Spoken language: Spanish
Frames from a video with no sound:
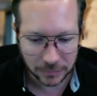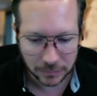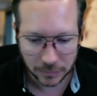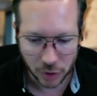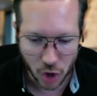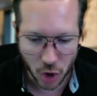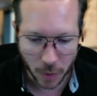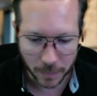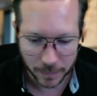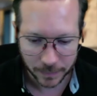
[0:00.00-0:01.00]

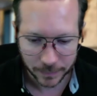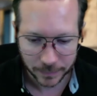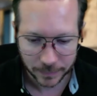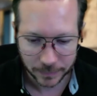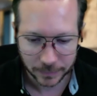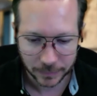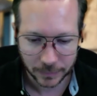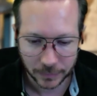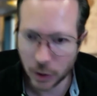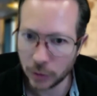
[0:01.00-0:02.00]
No.
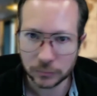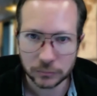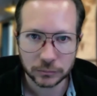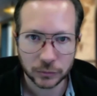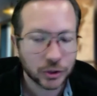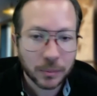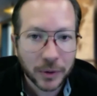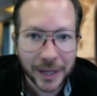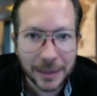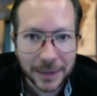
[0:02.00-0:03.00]
No, no se
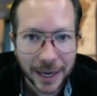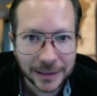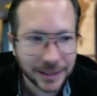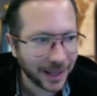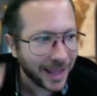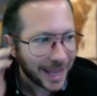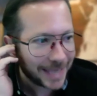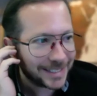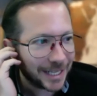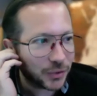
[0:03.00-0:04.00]
puede eliminar la ansiedad.
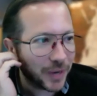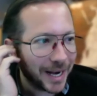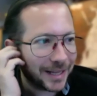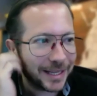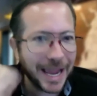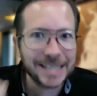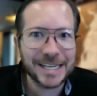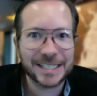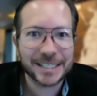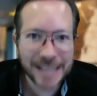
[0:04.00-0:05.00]
Es natural en ti, es
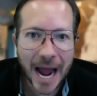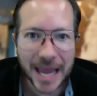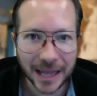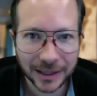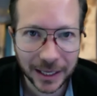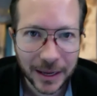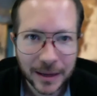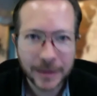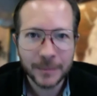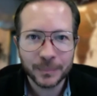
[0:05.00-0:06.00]
necesaria en ti.
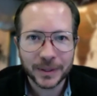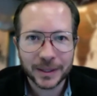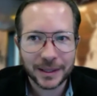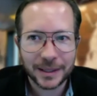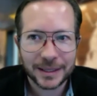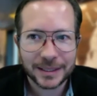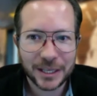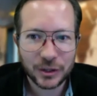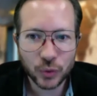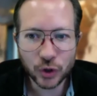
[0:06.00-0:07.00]

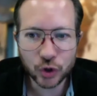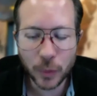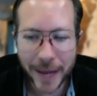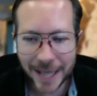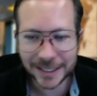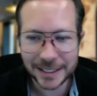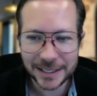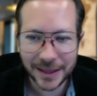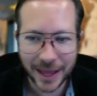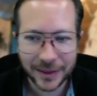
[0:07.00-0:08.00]
Si tú no tuvieras
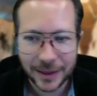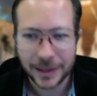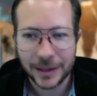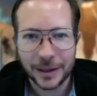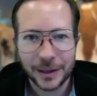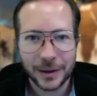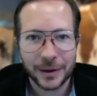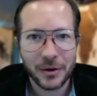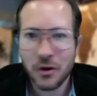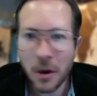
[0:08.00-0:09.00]
ansiedad,
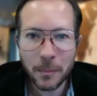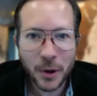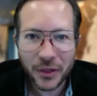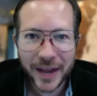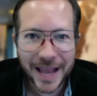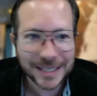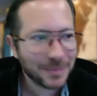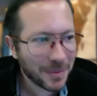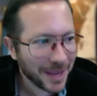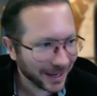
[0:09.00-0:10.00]
no podrías
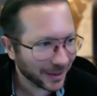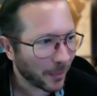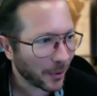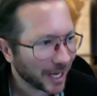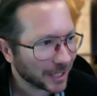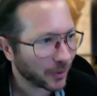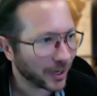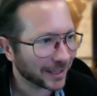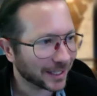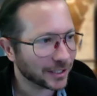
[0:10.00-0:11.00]
vivir, no podrías
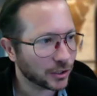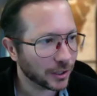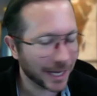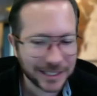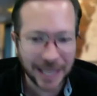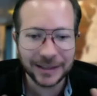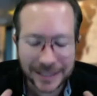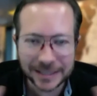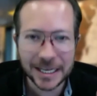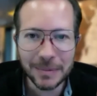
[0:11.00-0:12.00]
poner atención. La ansiedad te
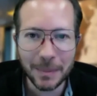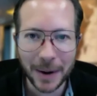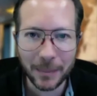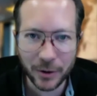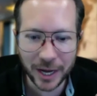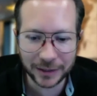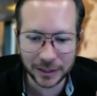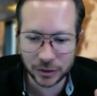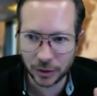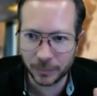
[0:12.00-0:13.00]
sirve para poner
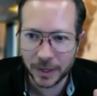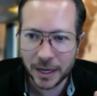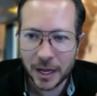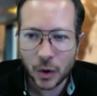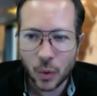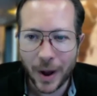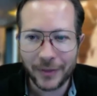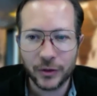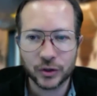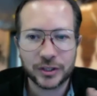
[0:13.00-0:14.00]
atención.
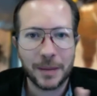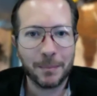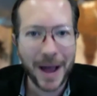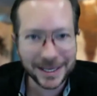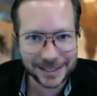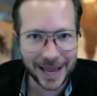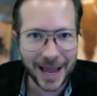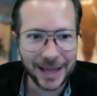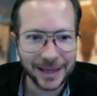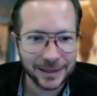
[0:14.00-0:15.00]
Cuando se
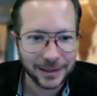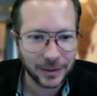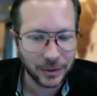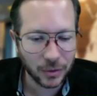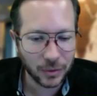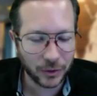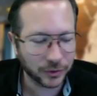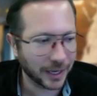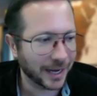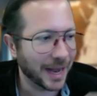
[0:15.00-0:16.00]
pasa, ¿no? Cuando
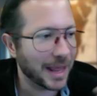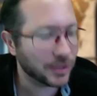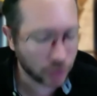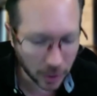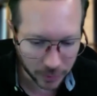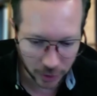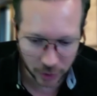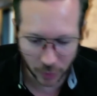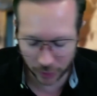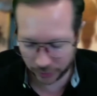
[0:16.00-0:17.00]
te genera
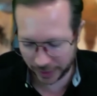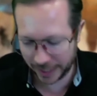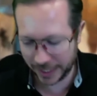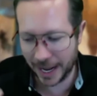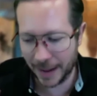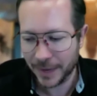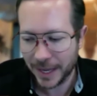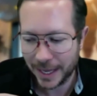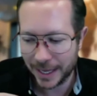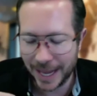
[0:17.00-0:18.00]
insomnio, cuando te genera
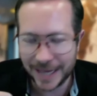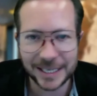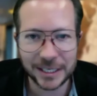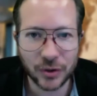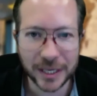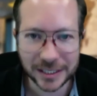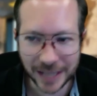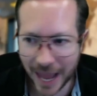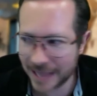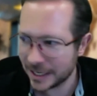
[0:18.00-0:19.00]
eh, exceso de
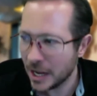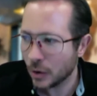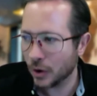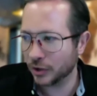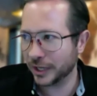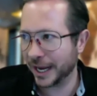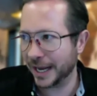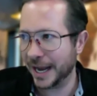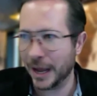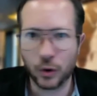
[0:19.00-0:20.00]
estrés, cuando te
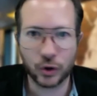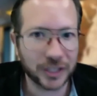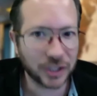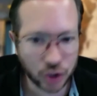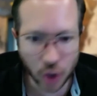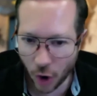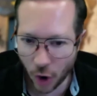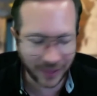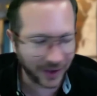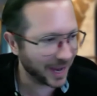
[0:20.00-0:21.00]
genera cortisol,
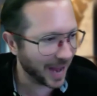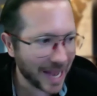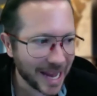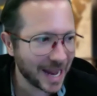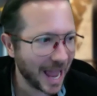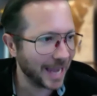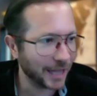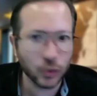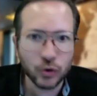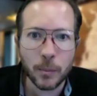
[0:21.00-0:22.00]
adrenalina, y
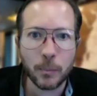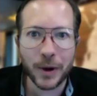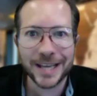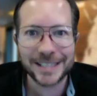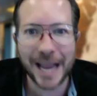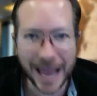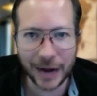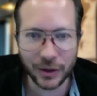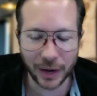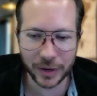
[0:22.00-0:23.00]
tú no puedes
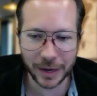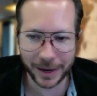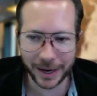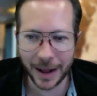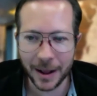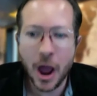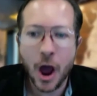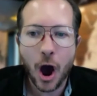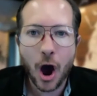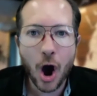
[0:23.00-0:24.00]
sacarlo de alguna manera,
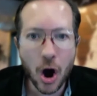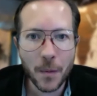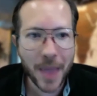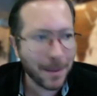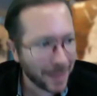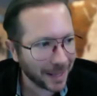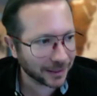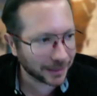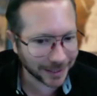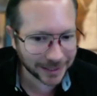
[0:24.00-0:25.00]

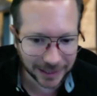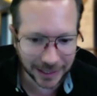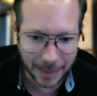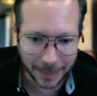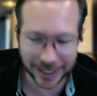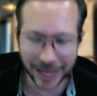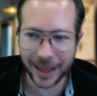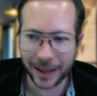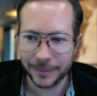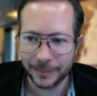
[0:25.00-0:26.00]
obviamente te vas a sentir de la patada.